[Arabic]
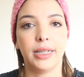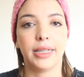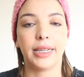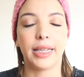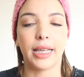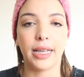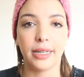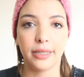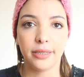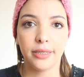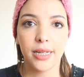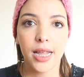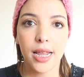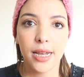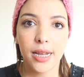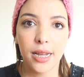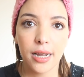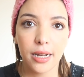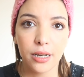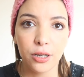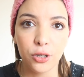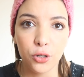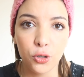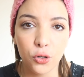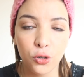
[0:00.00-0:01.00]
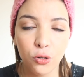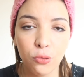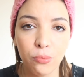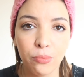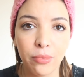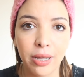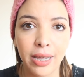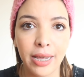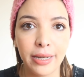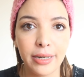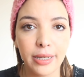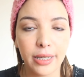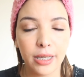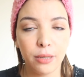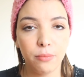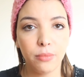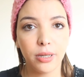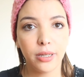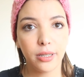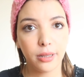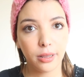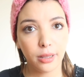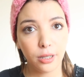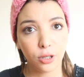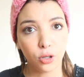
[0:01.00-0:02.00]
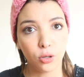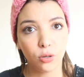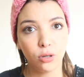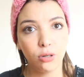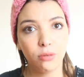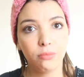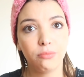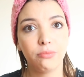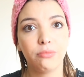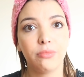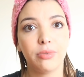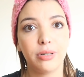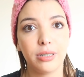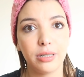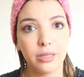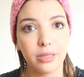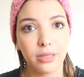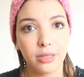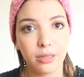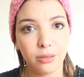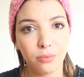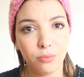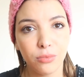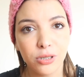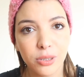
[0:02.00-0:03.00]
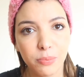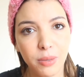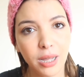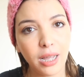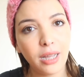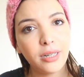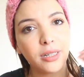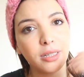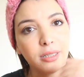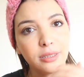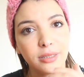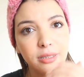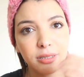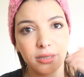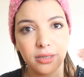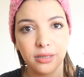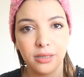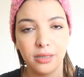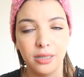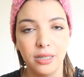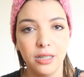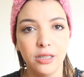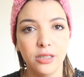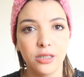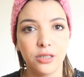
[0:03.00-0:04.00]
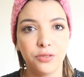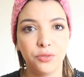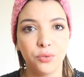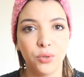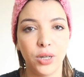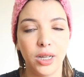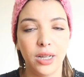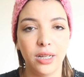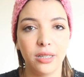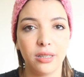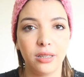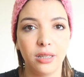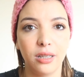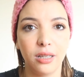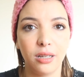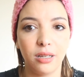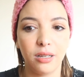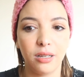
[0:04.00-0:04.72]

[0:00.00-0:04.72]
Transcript: لان اليوم انا كما قلت لكم آه، مسبقا كنت اعلنت في واحد